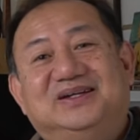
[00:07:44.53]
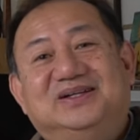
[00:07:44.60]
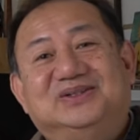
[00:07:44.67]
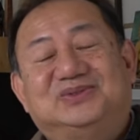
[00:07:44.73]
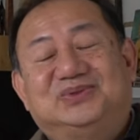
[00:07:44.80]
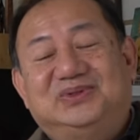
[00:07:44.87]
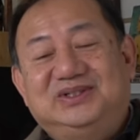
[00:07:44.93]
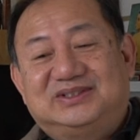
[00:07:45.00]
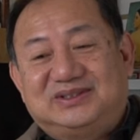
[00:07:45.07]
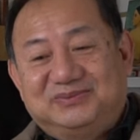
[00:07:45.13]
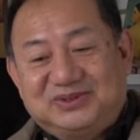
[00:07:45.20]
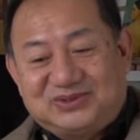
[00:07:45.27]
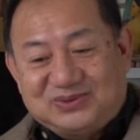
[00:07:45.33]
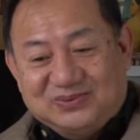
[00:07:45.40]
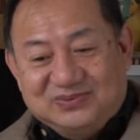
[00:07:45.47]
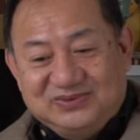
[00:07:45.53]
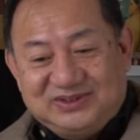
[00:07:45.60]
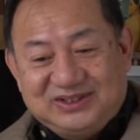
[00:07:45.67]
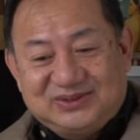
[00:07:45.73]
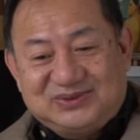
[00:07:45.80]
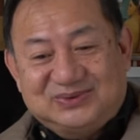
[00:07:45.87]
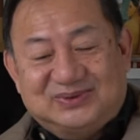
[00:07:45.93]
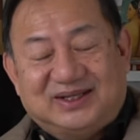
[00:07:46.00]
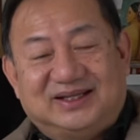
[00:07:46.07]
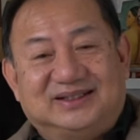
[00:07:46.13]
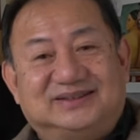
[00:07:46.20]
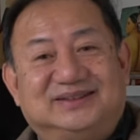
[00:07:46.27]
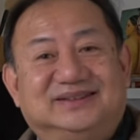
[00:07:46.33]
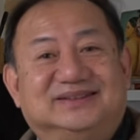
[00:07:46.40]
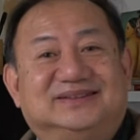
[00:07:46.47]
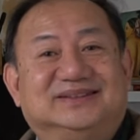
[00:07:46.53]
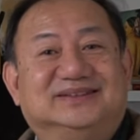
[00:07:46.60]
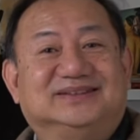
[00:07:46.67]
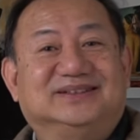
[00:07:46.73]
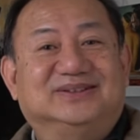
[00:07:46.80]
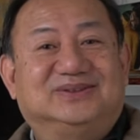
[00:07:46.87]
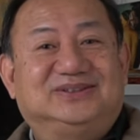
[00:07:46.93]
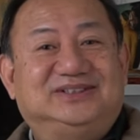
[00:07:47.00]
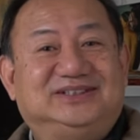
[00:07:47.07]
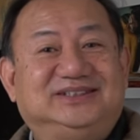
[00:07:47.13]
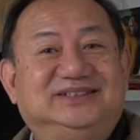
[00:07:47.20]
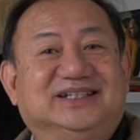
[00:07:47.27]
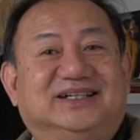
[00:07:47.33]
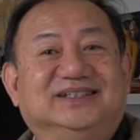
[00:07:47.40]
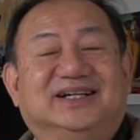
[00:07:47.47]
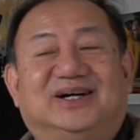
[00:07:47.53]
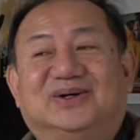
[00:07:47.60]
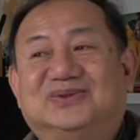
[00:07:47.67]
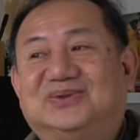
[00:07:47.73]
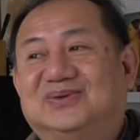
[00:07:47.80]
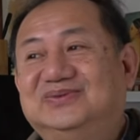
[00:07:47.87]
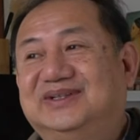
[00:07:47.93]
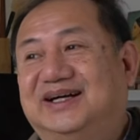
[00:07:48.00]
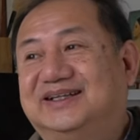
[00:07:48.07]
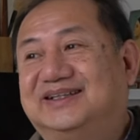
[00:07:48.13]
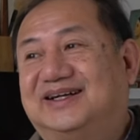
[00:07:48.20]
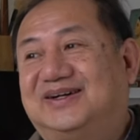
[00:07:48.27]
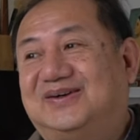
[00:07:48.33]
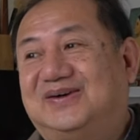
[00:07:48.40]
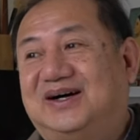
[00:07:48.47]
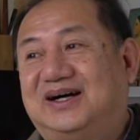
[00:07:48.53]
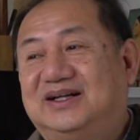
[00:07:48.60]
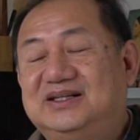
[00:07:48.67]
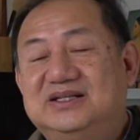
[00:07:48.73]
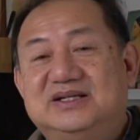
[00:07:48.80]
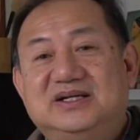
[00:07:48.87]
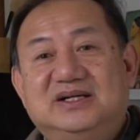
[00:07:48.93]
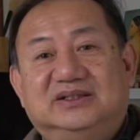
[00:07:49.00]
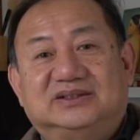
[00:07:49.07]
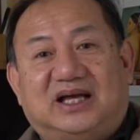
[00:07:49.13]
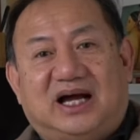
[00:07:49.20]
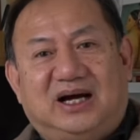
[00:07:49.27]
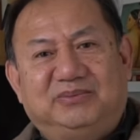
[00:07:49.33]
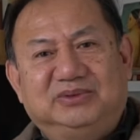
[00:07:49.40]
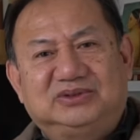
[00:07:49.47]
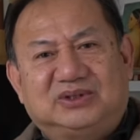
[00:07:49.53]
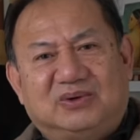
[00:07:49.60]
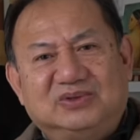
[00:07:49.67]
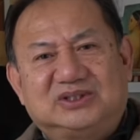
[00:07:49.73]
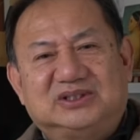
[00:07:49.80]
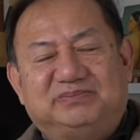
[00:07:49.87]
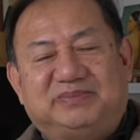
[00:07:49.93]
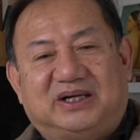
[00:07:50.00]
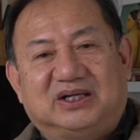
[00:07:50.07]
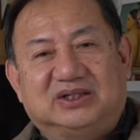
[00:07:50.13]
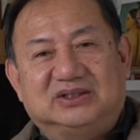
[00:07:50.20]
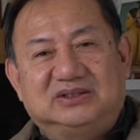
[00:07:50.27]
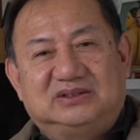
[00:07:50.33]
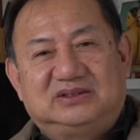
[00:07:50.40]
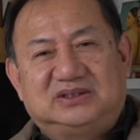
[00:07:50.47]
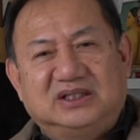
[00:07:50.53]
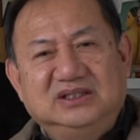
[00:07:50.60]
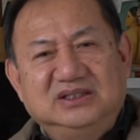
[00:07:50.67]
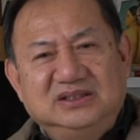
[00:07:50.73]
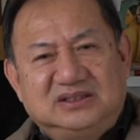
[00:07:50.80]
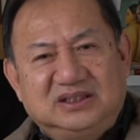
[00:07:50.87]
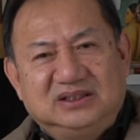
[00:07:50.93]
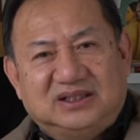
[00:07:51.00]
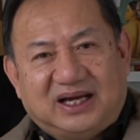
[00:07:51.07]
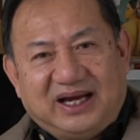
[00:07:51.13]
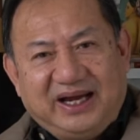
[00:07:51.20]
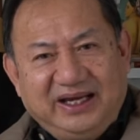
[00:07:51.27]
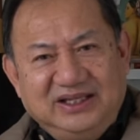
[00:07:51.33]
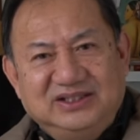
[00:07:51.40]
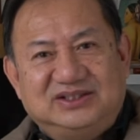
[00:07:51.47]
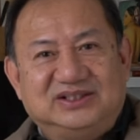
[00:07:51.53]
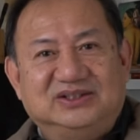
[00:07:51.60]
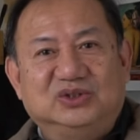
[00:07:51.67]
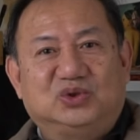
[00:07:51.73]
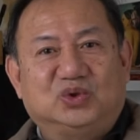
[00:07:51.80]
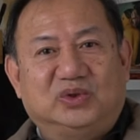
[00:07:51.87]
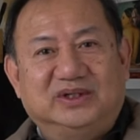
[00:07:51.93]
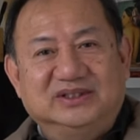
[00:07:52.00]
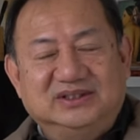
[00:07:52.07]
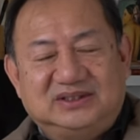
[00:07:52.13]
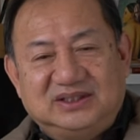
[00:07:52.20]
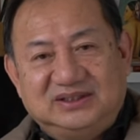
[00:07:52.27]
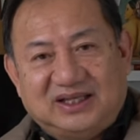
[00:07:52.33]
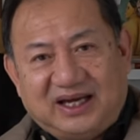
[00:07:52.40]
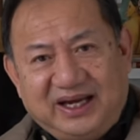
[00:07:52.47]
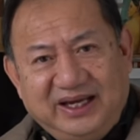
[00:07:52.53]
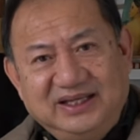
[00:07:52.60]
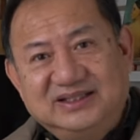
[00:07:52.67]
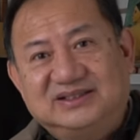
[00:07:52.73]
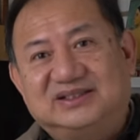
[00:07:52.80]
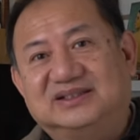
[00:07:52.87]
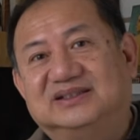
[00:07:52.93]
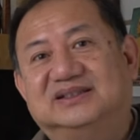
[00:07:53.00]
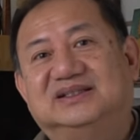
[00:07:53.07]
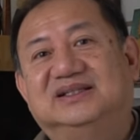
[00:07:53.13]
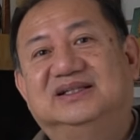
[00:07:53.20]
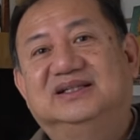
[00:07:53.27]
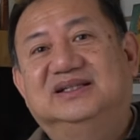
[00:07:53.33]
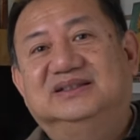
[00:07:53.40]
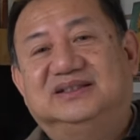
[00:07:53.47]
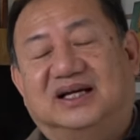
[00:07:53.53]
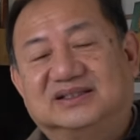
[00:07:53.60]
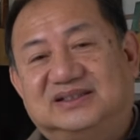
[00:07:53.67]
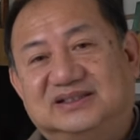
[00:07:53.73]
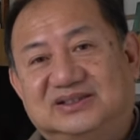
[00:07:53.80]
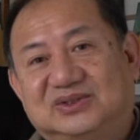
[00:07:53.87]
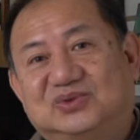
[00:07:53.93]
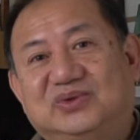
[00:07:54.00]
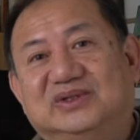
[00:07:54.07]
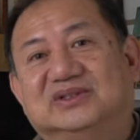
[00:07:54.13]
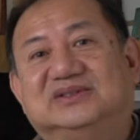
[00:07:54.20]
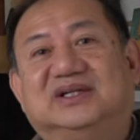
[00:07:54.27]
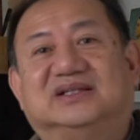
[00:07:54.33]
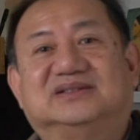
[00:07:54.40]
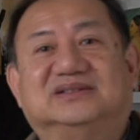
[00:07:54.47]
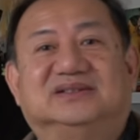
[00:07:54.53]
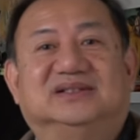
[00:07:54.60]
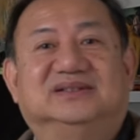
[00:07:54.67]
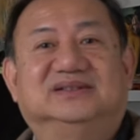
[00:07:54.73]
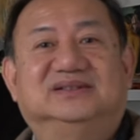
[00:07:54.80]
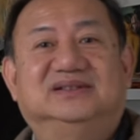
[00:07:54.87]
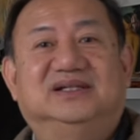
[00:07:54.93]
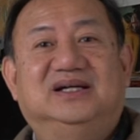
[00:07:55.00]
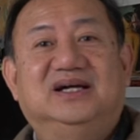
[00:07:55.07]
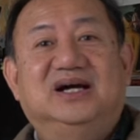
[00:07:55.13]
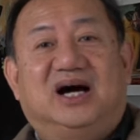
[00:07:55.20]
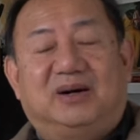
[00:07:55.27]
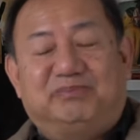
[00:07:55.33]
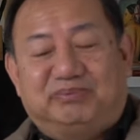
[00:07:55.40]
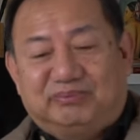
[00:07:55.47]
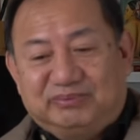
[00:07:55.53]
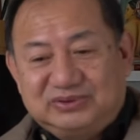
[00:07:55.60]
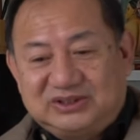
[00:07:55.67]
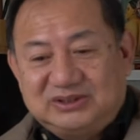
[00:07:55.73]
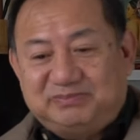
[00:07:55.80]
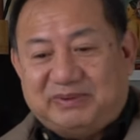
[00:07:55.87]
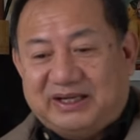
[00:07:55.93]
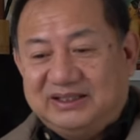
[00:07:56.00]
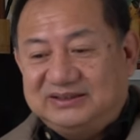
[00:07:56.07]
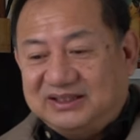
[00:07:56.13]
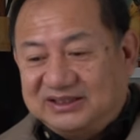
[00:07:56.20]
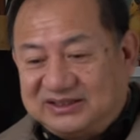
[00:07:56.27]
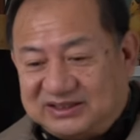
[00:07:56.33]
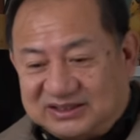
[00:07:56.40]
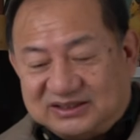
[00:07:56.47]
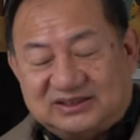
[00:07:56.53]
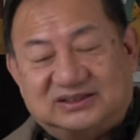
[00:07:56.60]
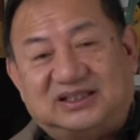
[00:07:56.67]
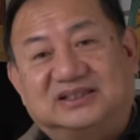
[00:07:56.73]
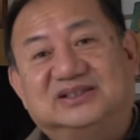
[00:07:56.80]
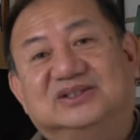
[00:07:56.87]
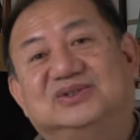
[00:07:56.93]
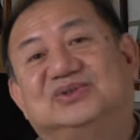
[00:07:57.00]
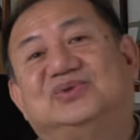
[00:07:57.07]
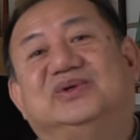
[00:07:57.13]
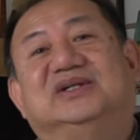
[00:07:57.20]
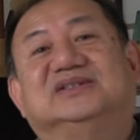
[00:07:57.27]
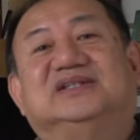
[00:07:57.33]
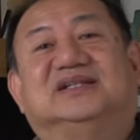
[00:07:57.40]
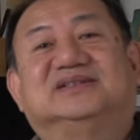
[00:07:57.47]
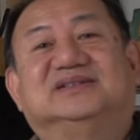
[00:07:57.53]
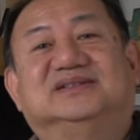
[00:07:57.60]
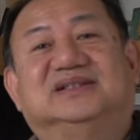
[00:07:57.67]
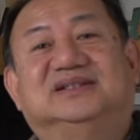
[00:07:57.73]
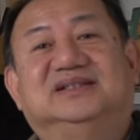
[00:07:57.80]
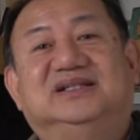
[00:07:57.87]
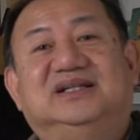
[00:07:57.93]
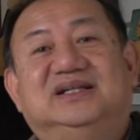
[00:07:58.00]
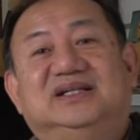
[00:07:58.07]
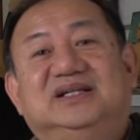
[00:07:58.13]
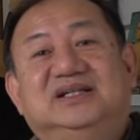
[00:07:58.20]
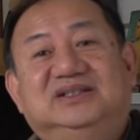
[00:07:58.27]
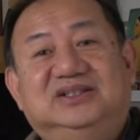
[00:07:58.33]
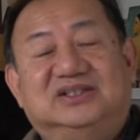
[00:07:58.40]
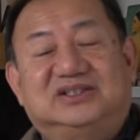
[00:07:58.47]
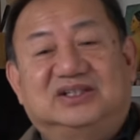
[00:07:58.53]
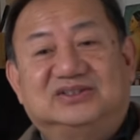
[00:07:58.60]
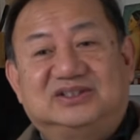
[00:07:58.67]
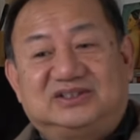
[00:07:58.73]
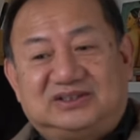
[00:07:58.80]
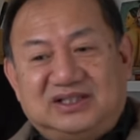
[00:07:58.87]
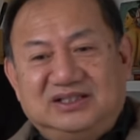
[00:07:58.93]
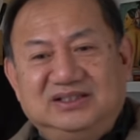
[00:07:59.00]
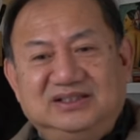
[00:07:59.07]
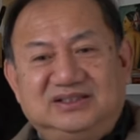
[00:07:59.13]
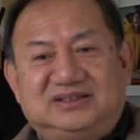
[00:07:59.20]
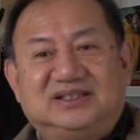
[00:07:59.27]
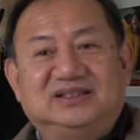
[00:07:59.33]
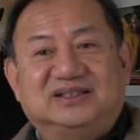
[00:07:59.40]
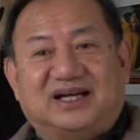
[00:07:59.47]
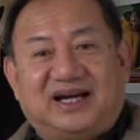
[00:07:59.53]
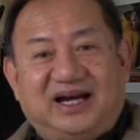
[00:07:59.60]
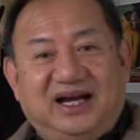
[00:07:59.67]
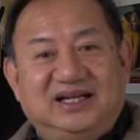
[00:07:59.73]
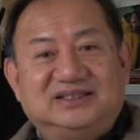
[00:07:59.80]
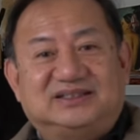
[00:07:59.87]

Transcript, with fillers: 所以，这么总结出来，这个、这个、这个，西洋也好，东洋也好啊，他们都是把真正的爱情、纯真的爱情当成是最有价值的，而不是把那张纸当成是最有价值的。你这样是真正的爱